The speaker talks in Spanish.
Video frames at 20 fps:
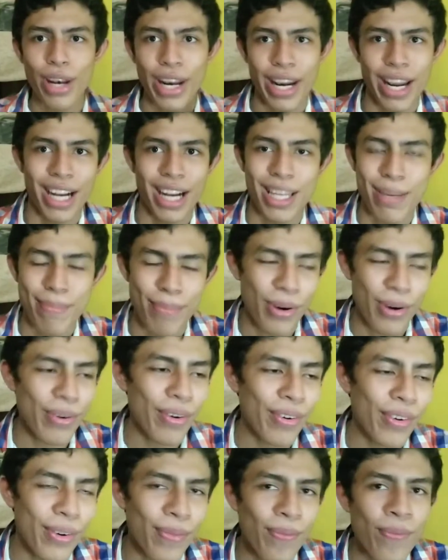me regañen, por
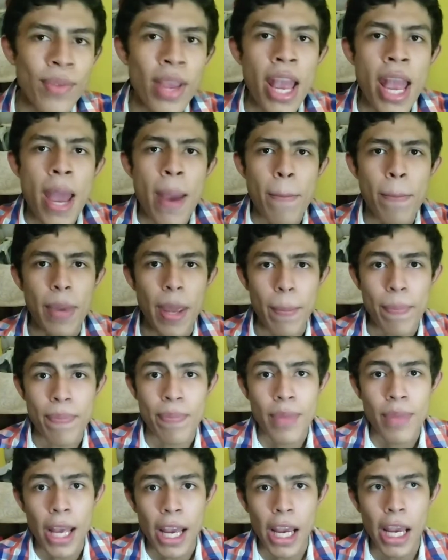favor. Bien,
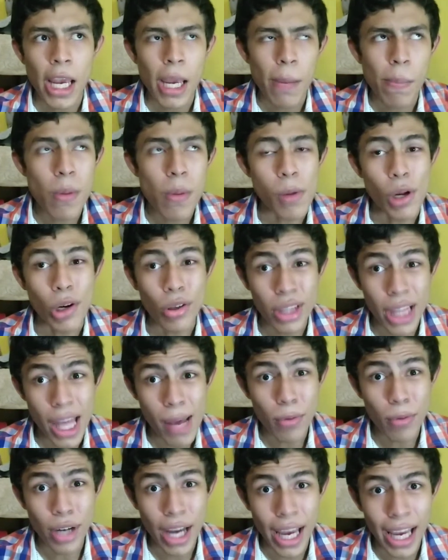eh, primero,
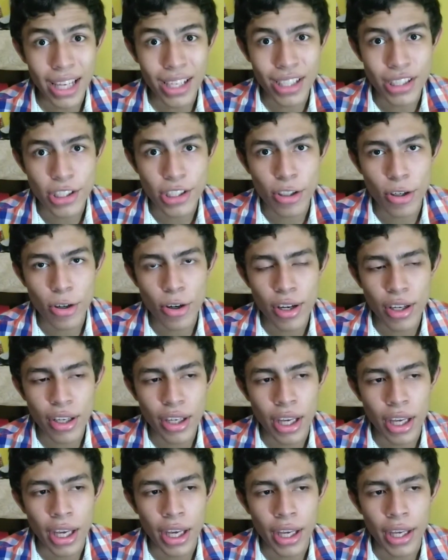Devon Erickson
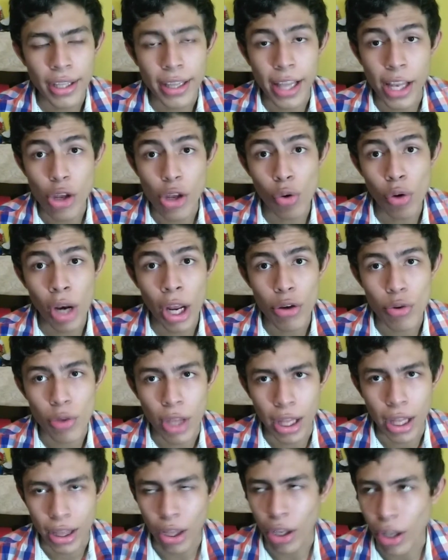eh, tenía un
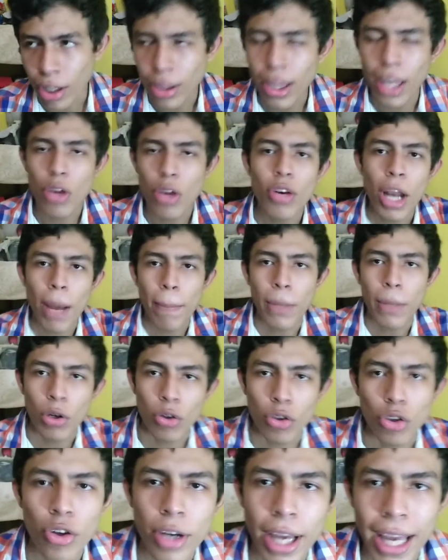ayudante, tenía un
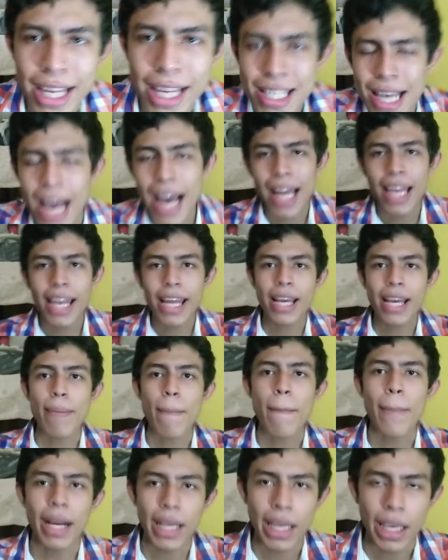amigo, ¿no? Que es Alec
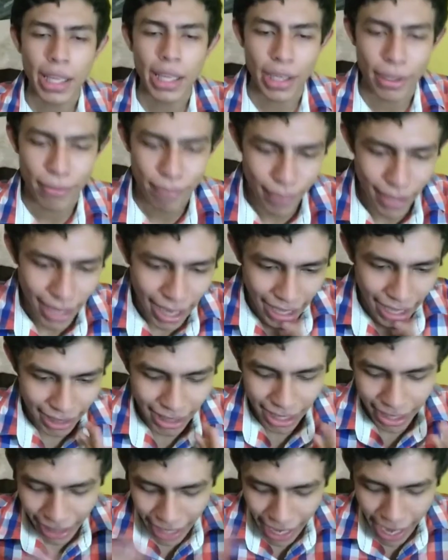McKinney. Ah,
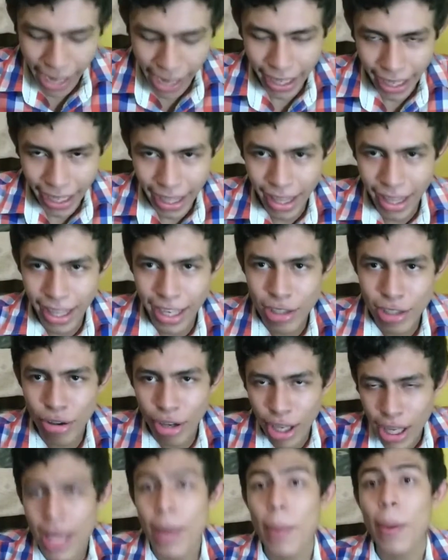queden eso
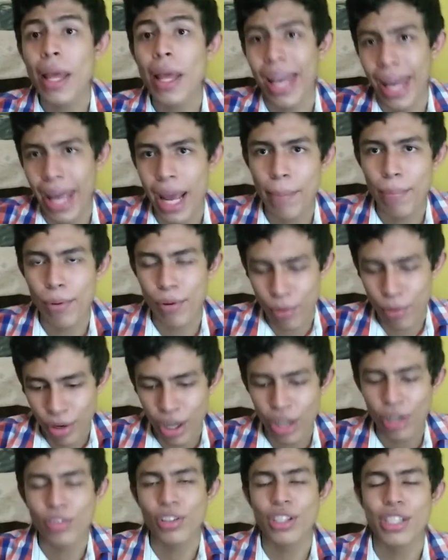ahí y lean por favor
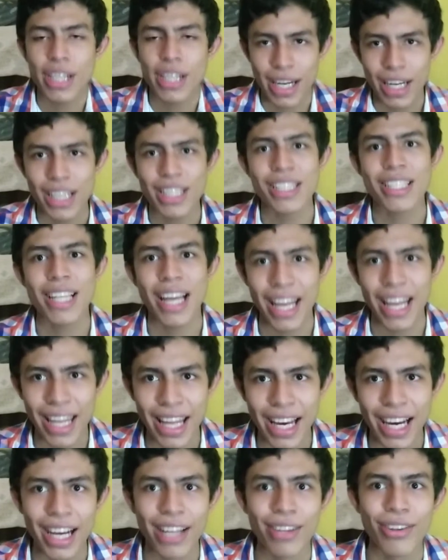la noticia que les estaré
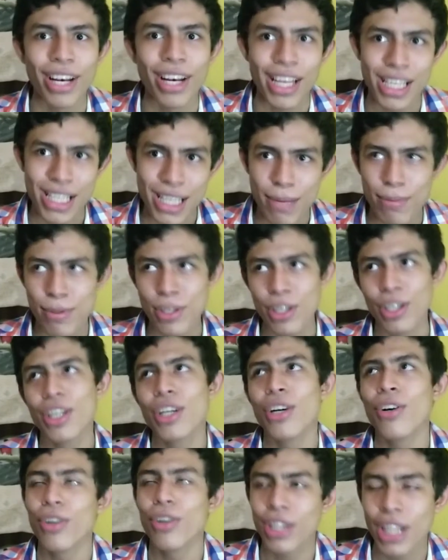dejando en la descripción
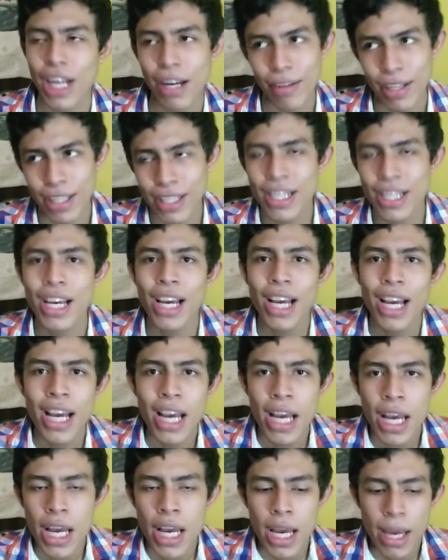otra vez.
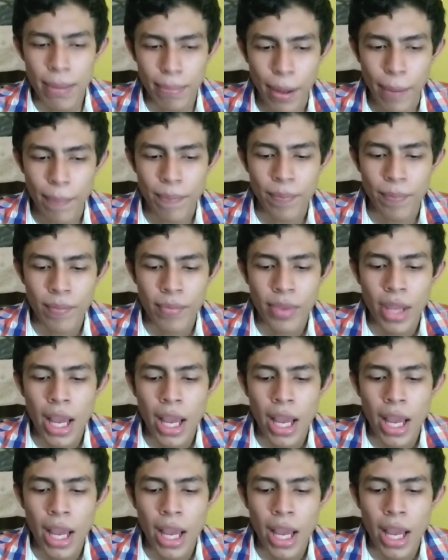Bien,